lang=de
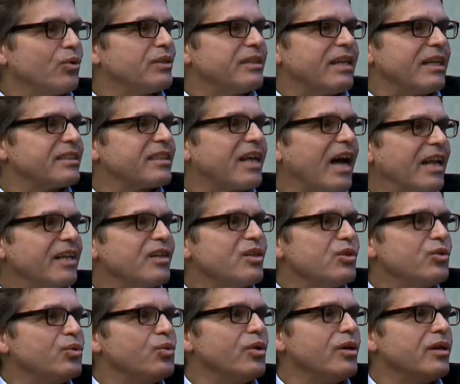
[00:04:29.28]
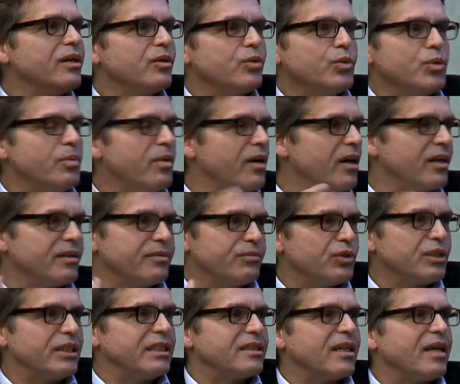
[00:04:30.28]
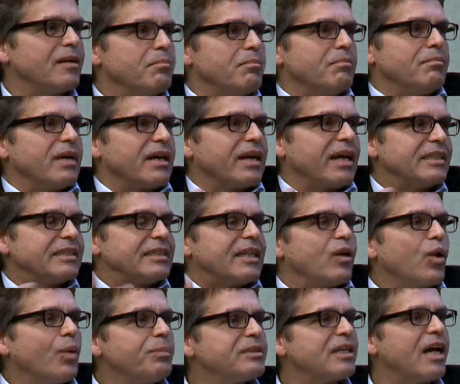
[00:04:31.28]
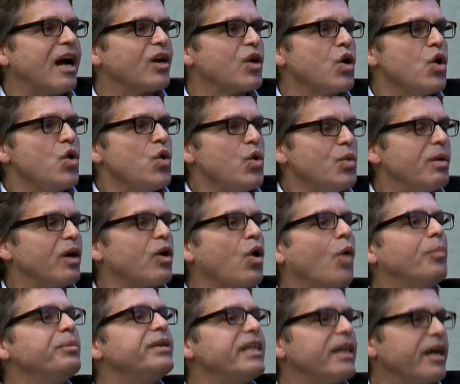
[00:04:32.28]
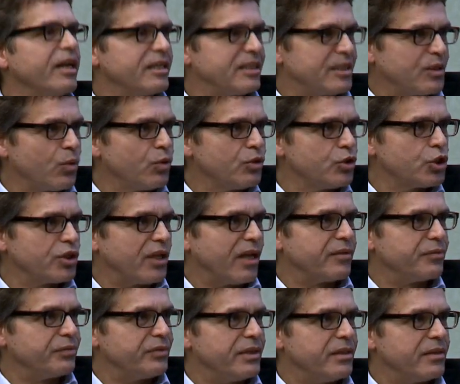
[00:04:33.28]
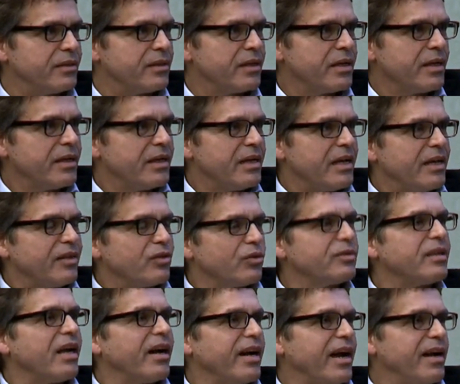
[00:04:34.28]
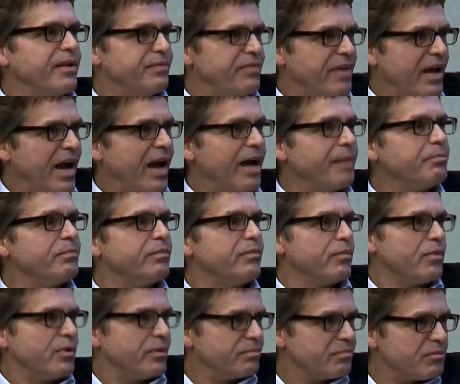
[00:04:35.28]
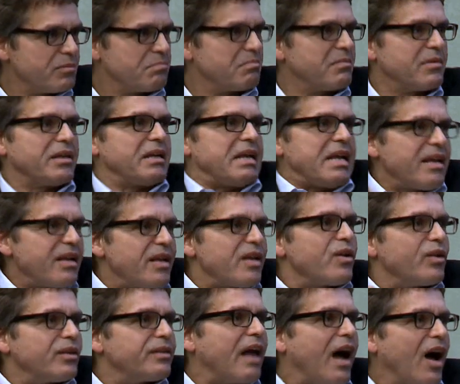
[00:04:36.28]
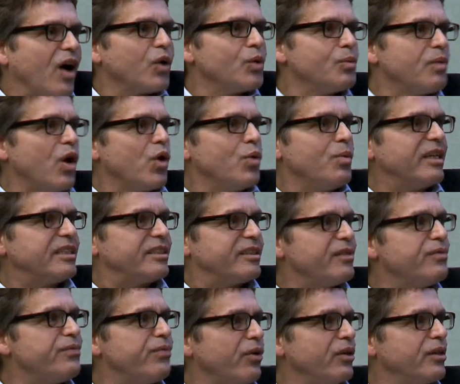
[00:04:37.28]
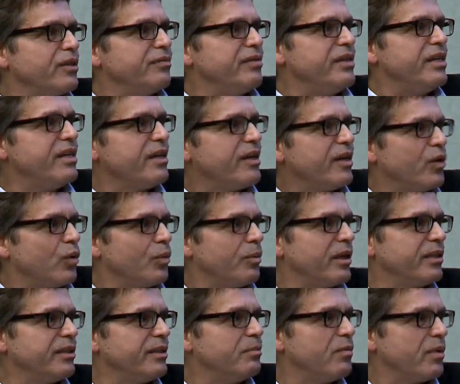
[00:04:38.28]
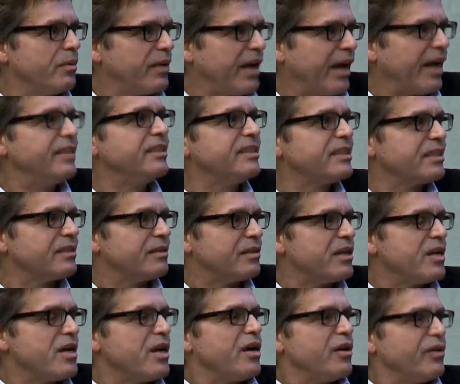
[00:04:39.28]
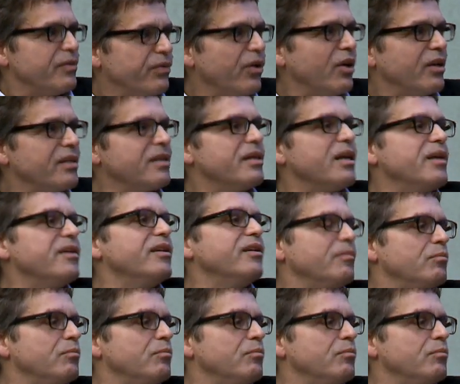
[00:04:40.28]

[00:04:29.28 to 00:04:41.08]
Und das kann nur über, würde ich sagen, mal ganz salopp sagen, über Kommunikation stattfinden. Sozusagen ein Werben darüber, über sinnvolle Wege, über die Grenzen von äh,